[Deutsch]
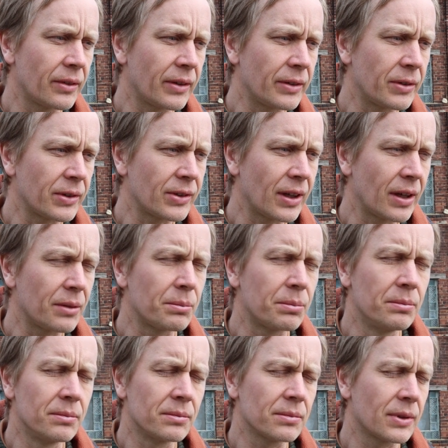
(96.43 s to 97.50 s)
etwas sehr,
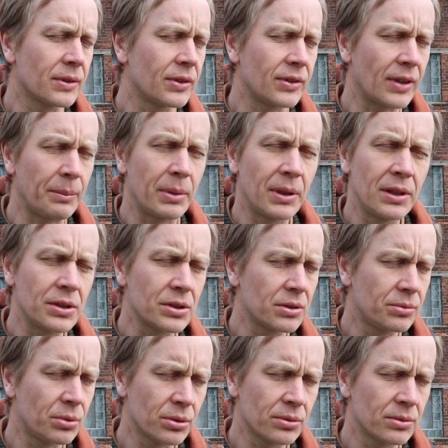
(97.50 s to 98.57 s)
das ist sehr billig
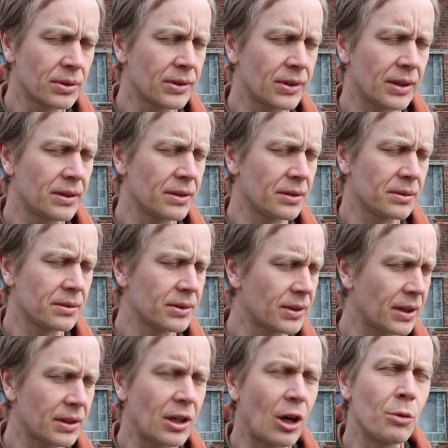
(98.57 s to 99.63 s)
geworden, es hat,
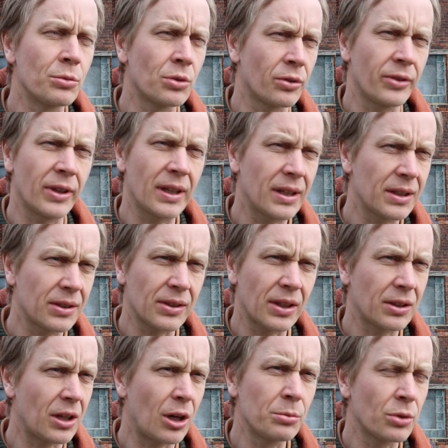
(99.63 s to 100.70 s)
es hat kaum noch Wert, es
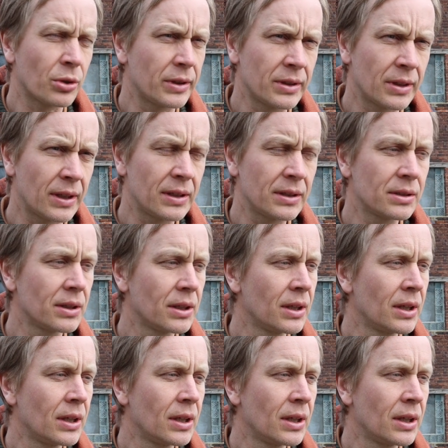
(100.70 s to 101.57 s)
hat kaum noch Inhalt